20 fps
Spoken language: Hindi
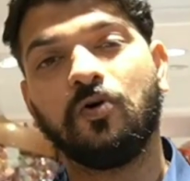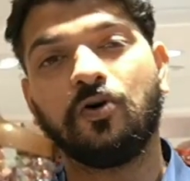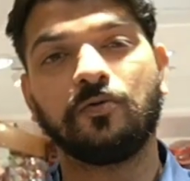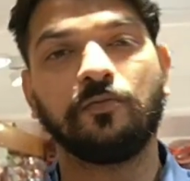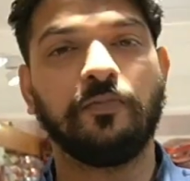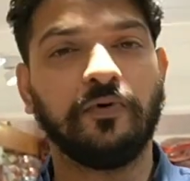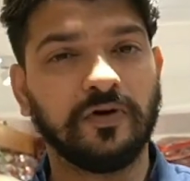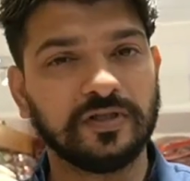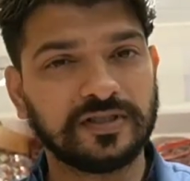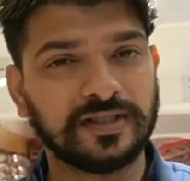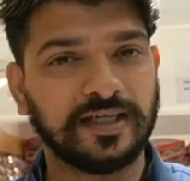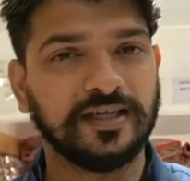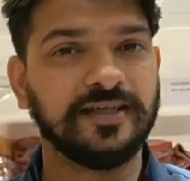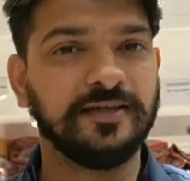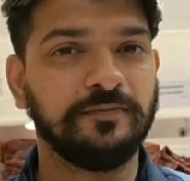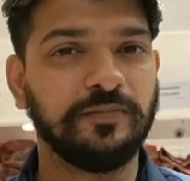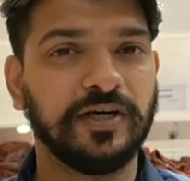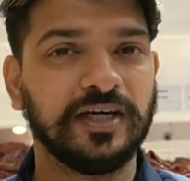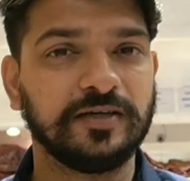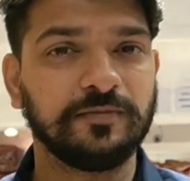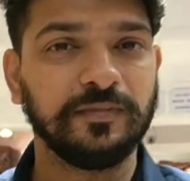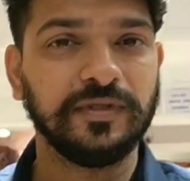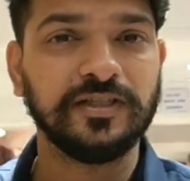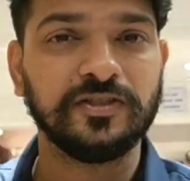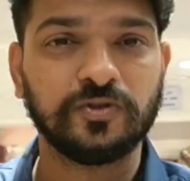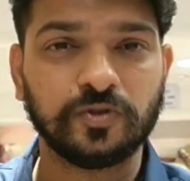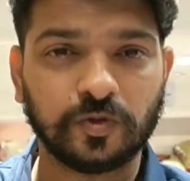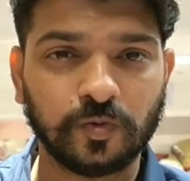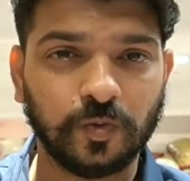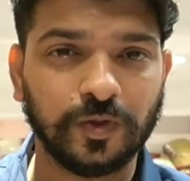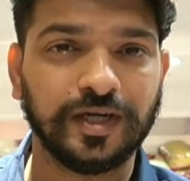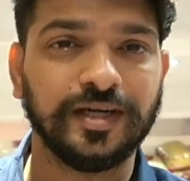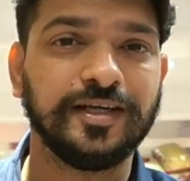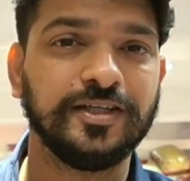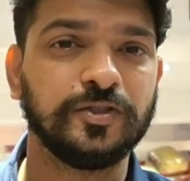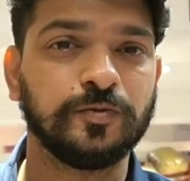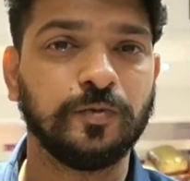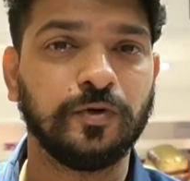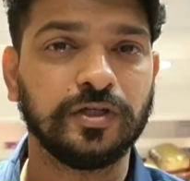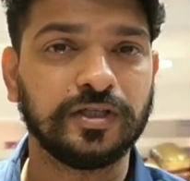और बहुत सारे डिपार्टमेंट्स और
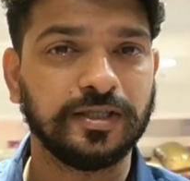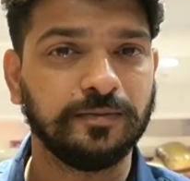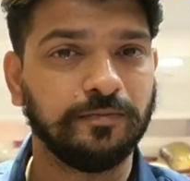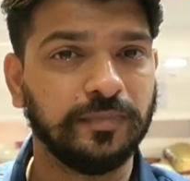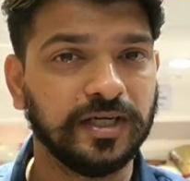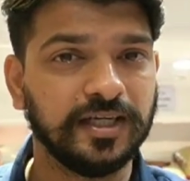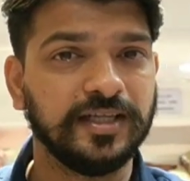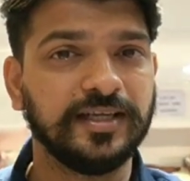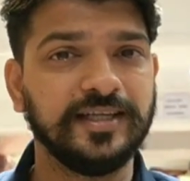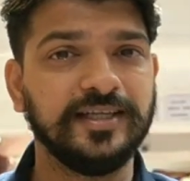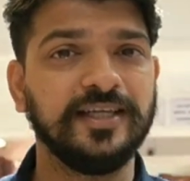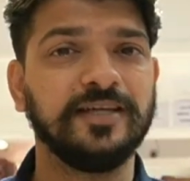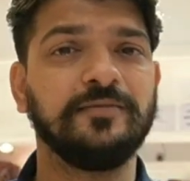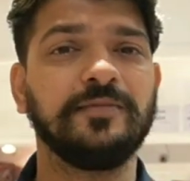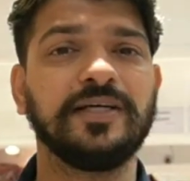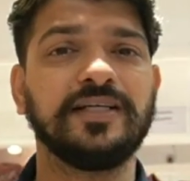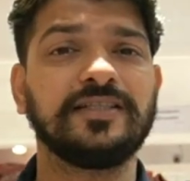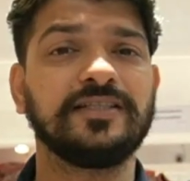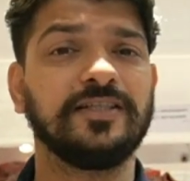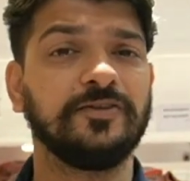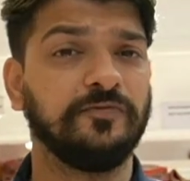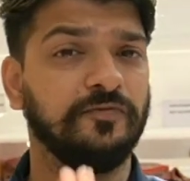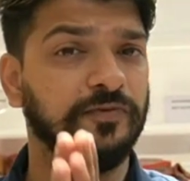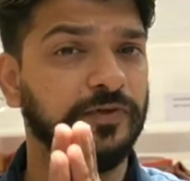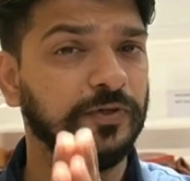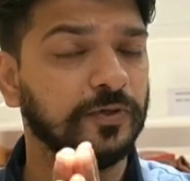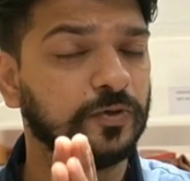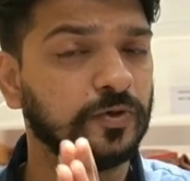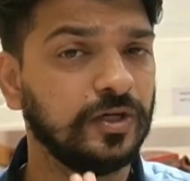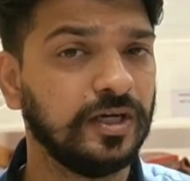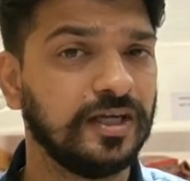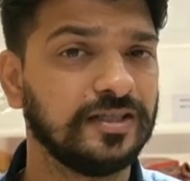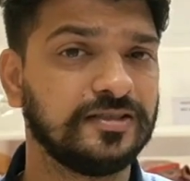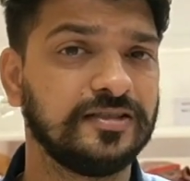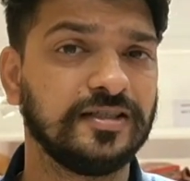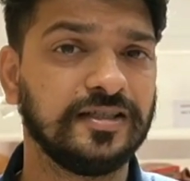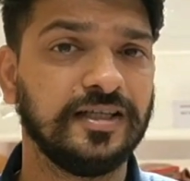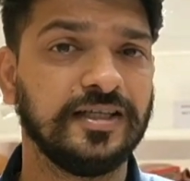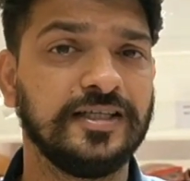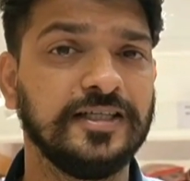वेराइटीज़ बहुत है बने है हमारे साथ वीडियो को
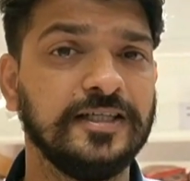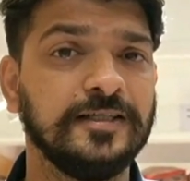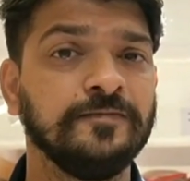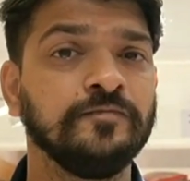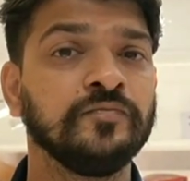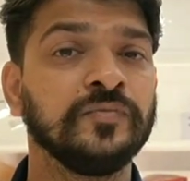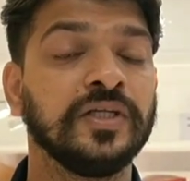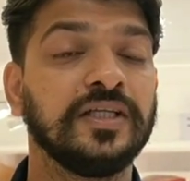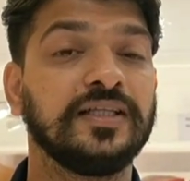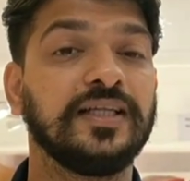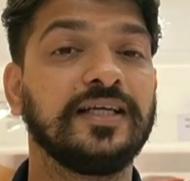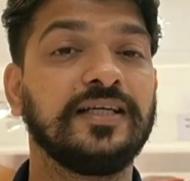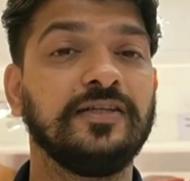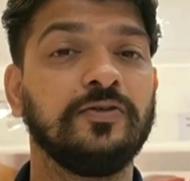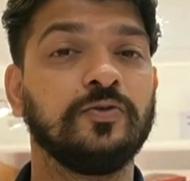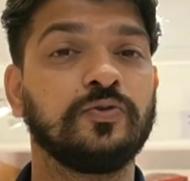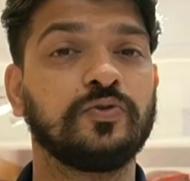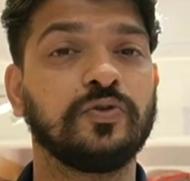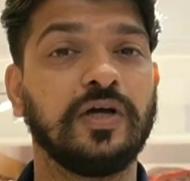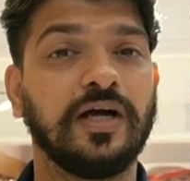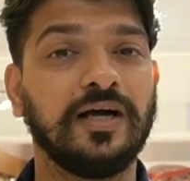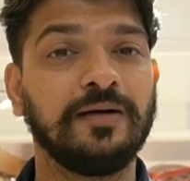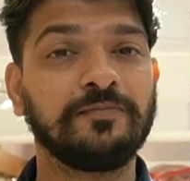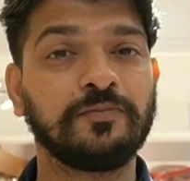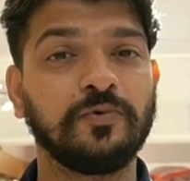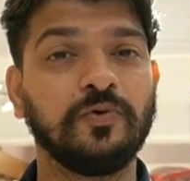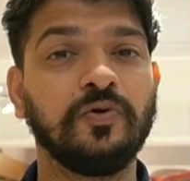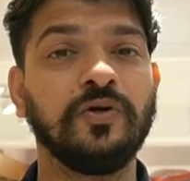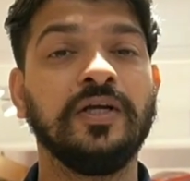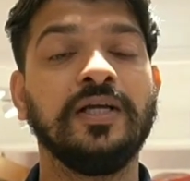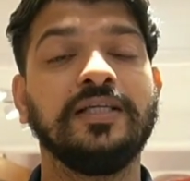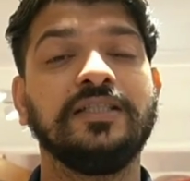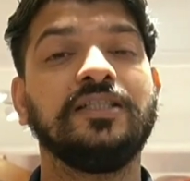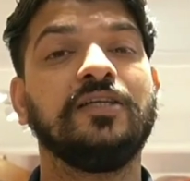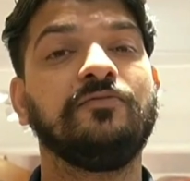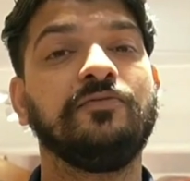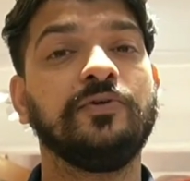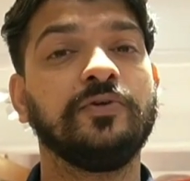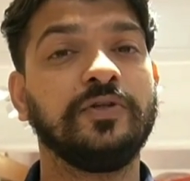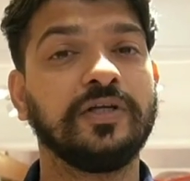लास्ट तक देखिए ताकि दोस्तों आपको
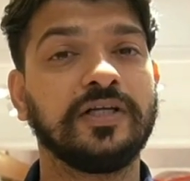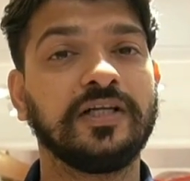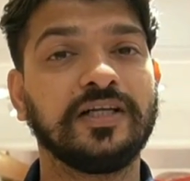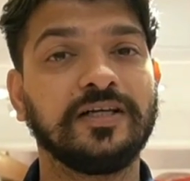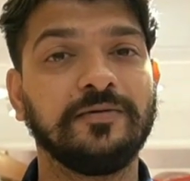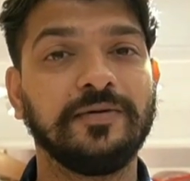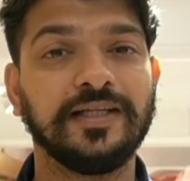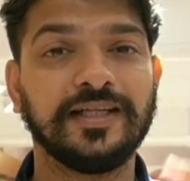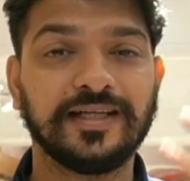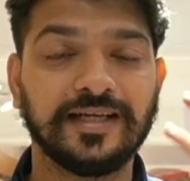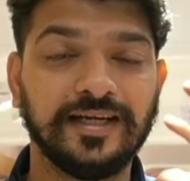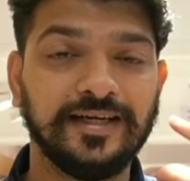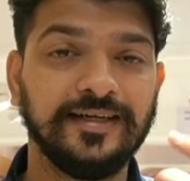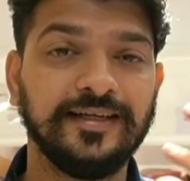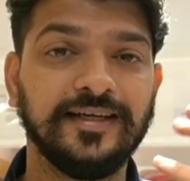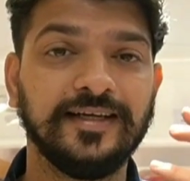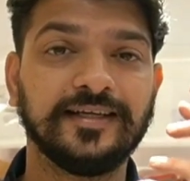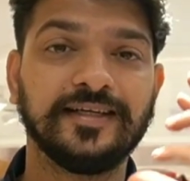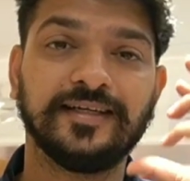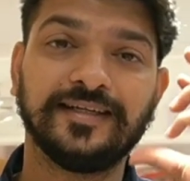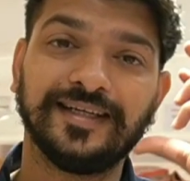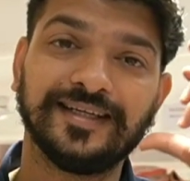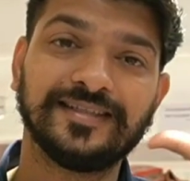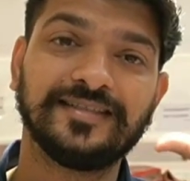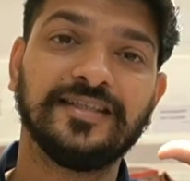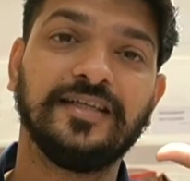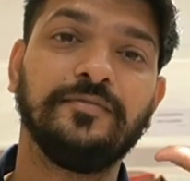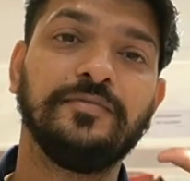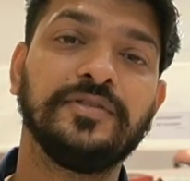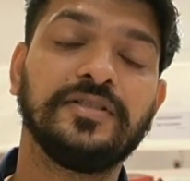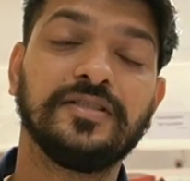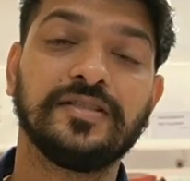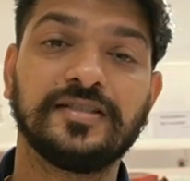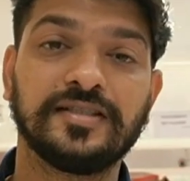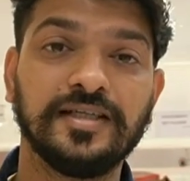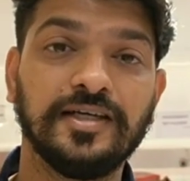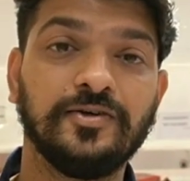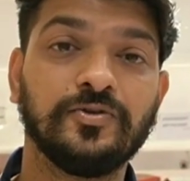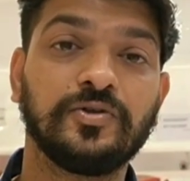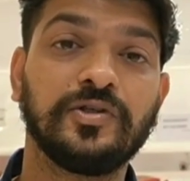ये वीडियो देखने के बाद एक आइडिया है कि टेक्सटाइल
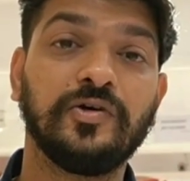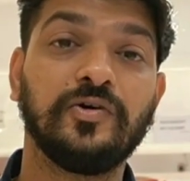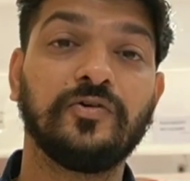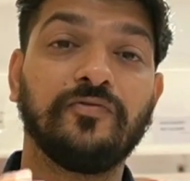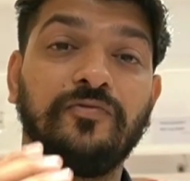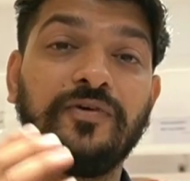बिजनेस क्या होता है और